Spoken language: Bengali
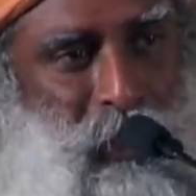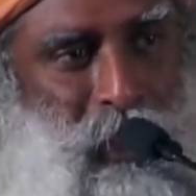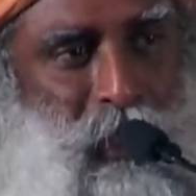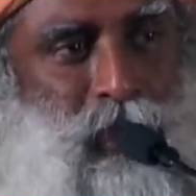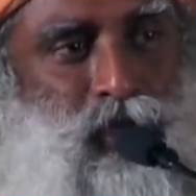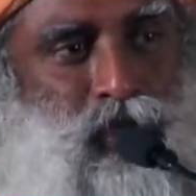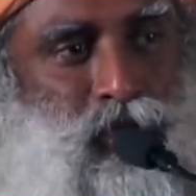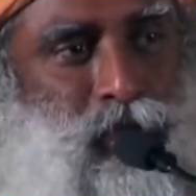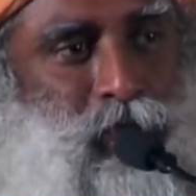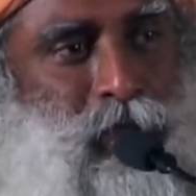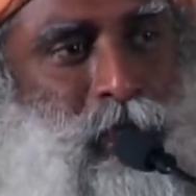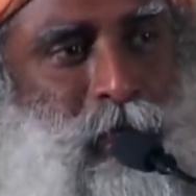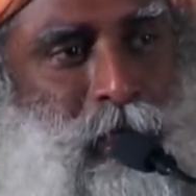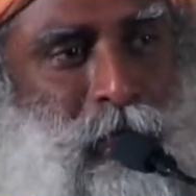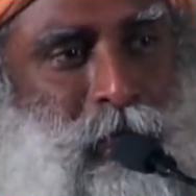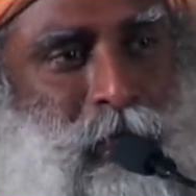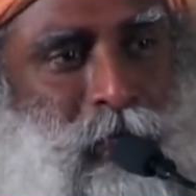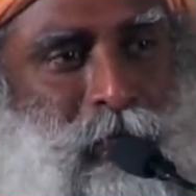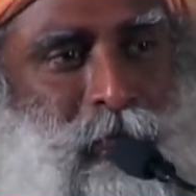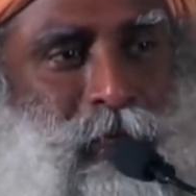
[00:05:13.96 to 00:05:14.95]
অতিরিক্ত কিছু
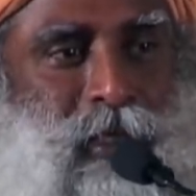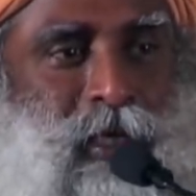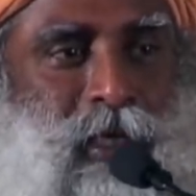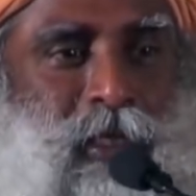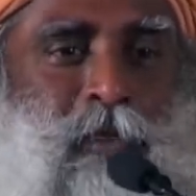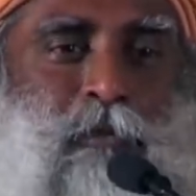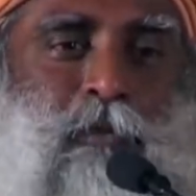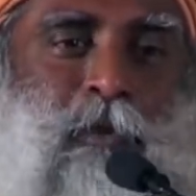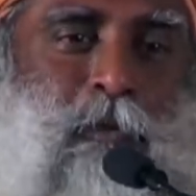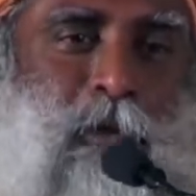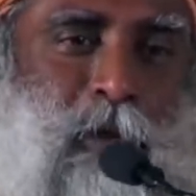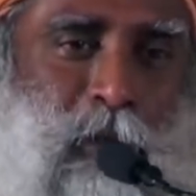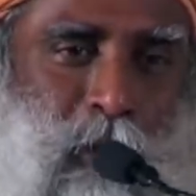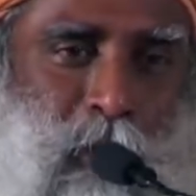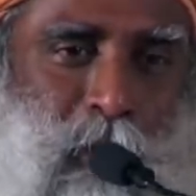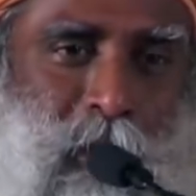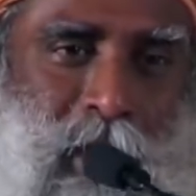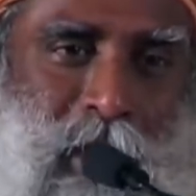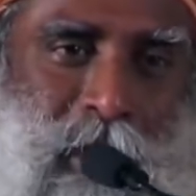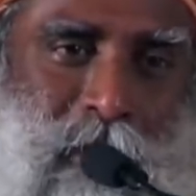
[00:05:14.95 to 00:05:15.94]
পান যা অন্যদের
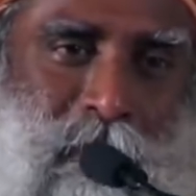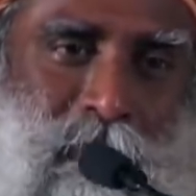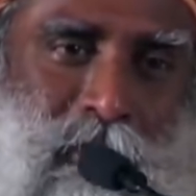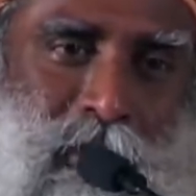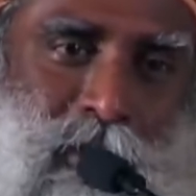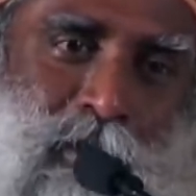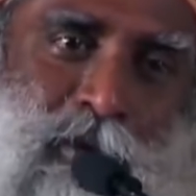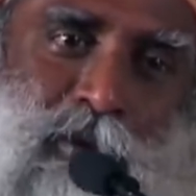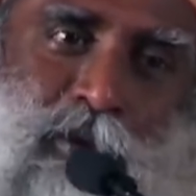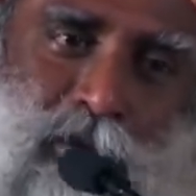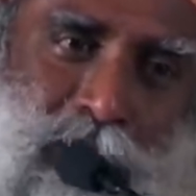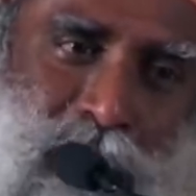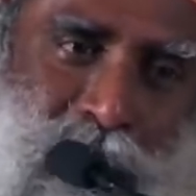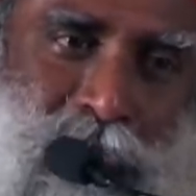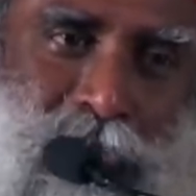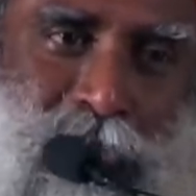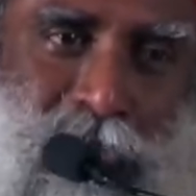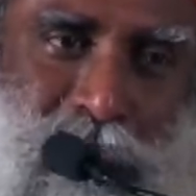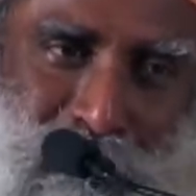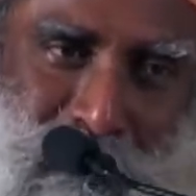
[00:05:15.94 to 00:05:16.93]
নেই তখন
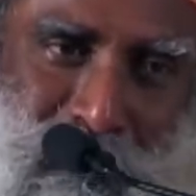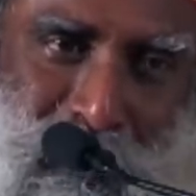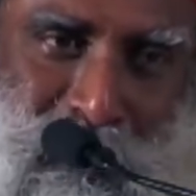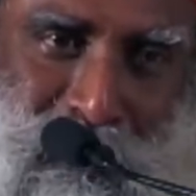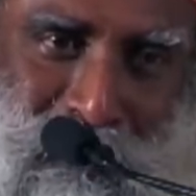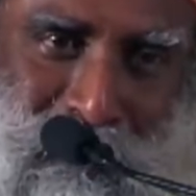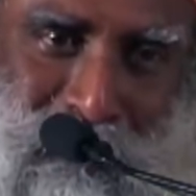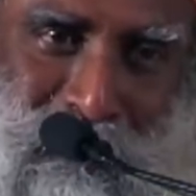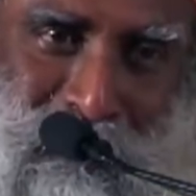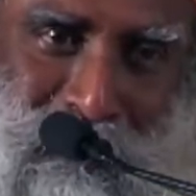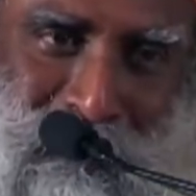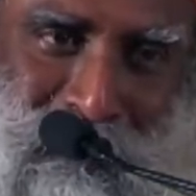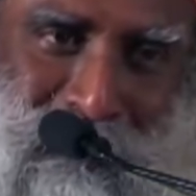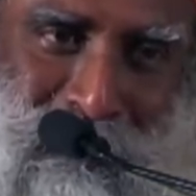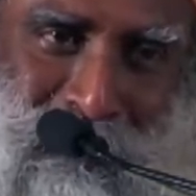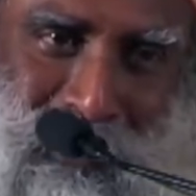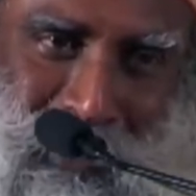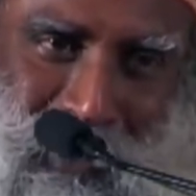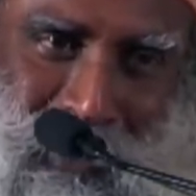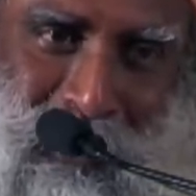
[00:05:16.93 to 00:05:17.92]
আপনি কষ্ট পাবেন
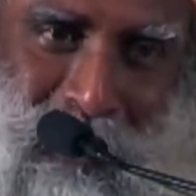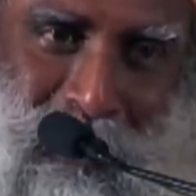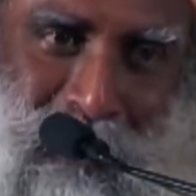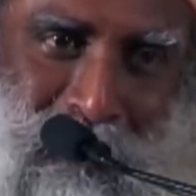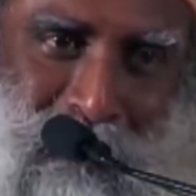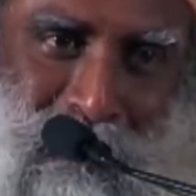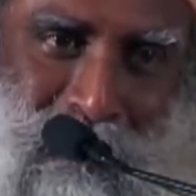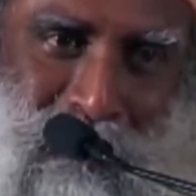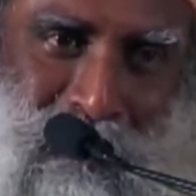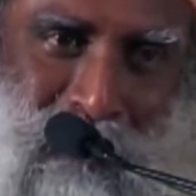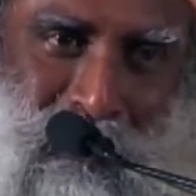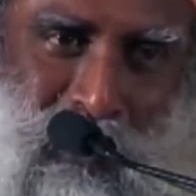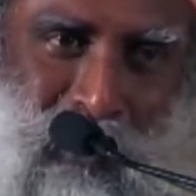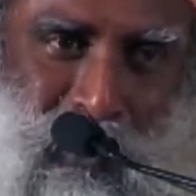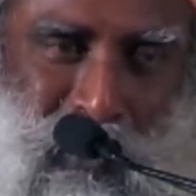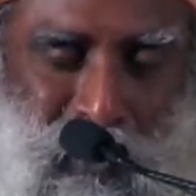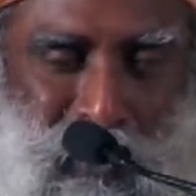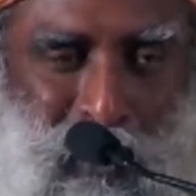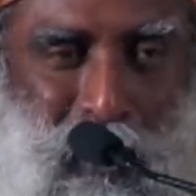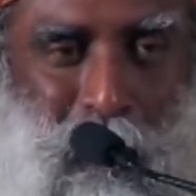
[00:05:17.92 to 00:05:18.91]
তাই না
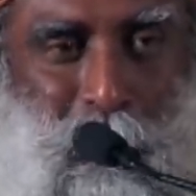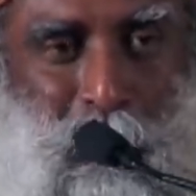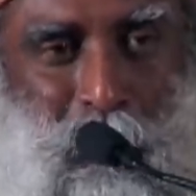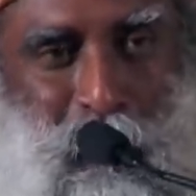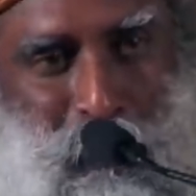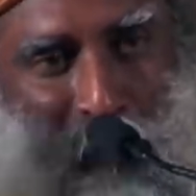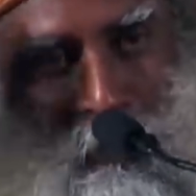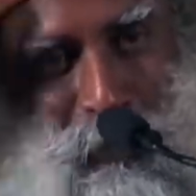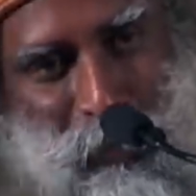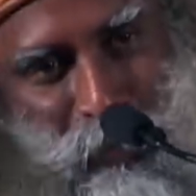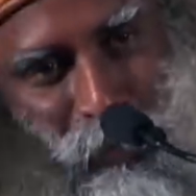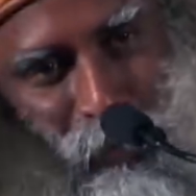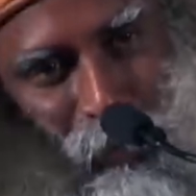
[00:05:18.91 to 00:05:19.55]
ধরুন একটা